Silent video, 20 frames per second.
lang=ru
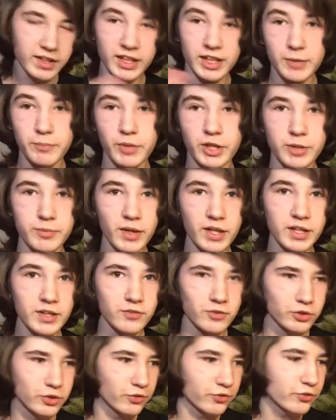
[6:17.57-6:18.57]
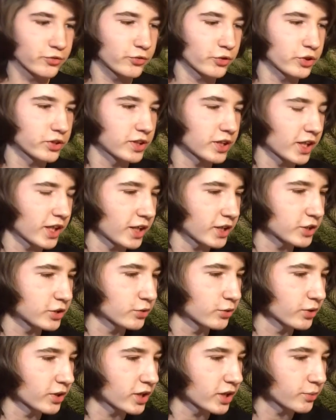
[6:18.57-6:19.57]
Как я понимаю, на Windows Phone такая
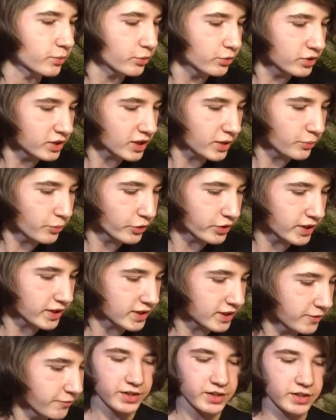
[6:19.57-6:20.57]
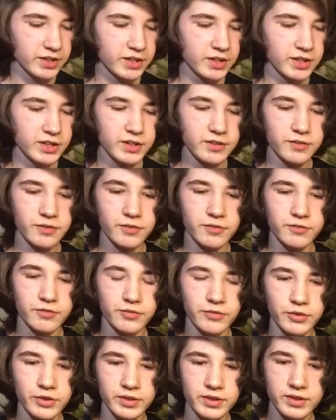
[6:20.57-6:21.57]
штука не будет работать. И
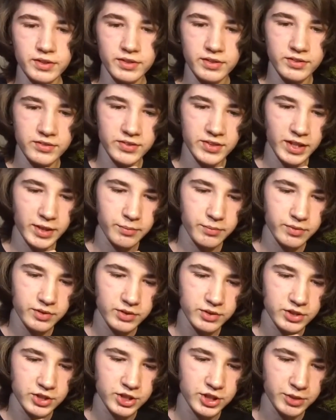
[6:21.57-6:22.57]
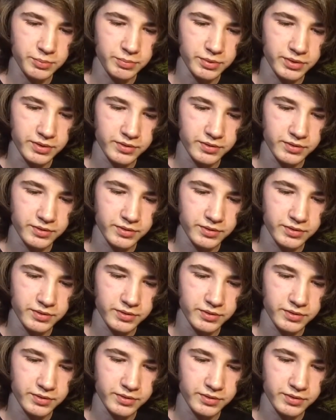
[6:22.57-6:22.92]
вот сам чип.